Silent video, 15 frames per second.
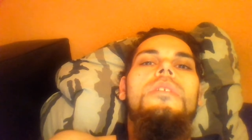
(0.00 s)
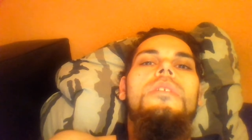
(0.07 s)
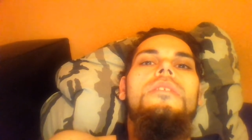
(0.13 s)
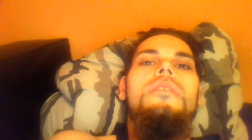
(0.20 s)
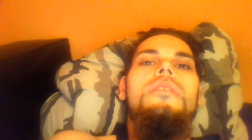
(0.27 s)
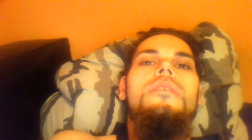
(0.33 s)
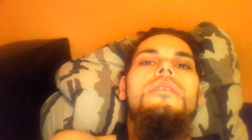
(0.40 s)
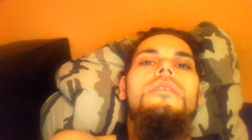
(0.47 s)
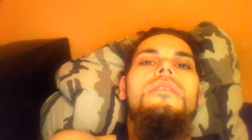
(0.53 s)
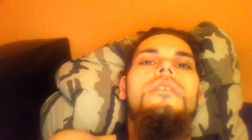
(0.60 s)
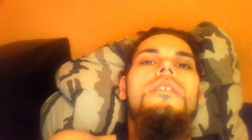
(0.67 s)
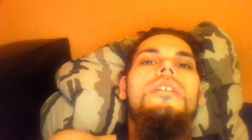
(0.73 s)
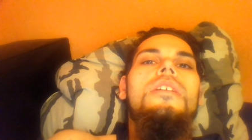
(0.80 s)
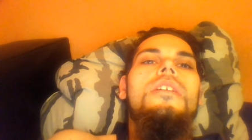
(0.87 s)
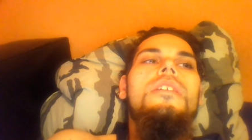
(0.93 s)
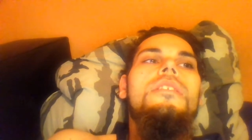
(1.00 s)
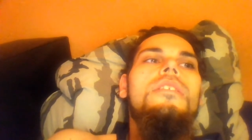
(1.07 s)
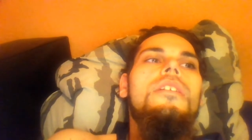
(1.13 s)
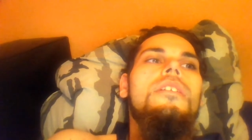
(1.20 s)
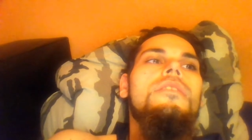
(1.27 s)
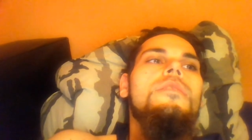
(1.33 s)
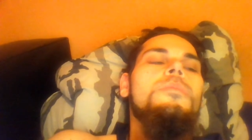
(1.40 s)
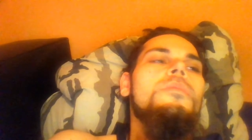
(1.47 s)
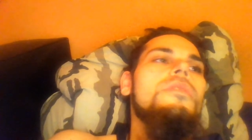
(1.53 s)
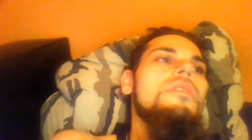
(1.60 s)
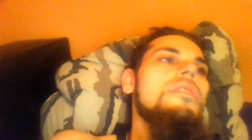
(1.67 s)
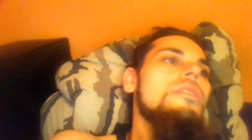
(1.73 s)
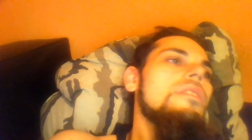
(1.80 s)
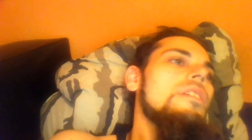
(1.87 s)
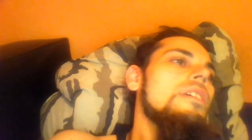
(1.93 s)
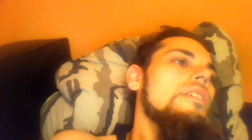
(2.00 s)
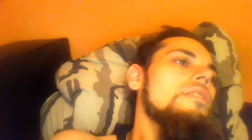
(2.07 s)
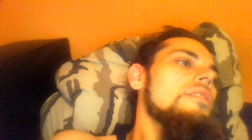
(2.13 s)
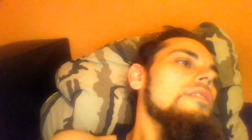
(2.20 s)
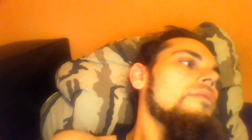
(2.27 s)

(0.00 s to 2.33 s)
17 gestern war es so,